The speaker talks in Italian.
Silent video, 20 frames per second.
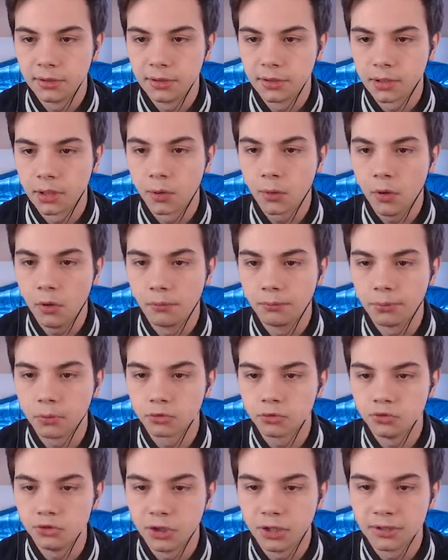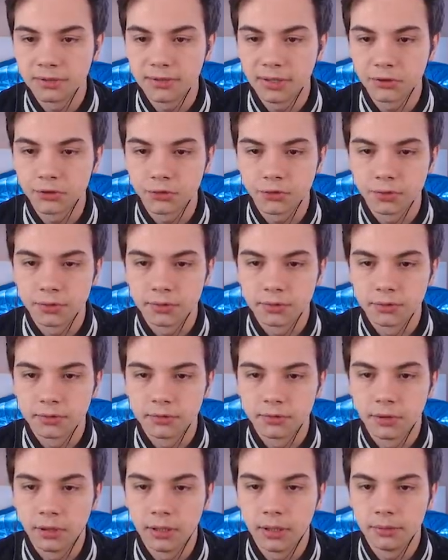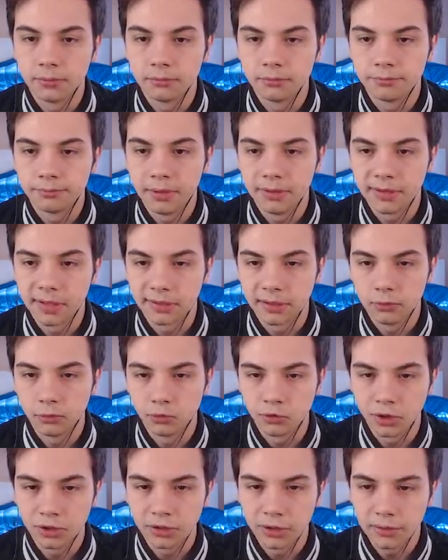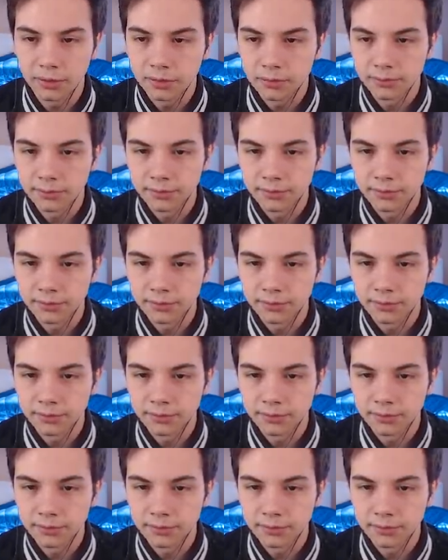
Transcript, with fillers: Che qua è un posto gigantesco. Eh, aspettate, l'uscita.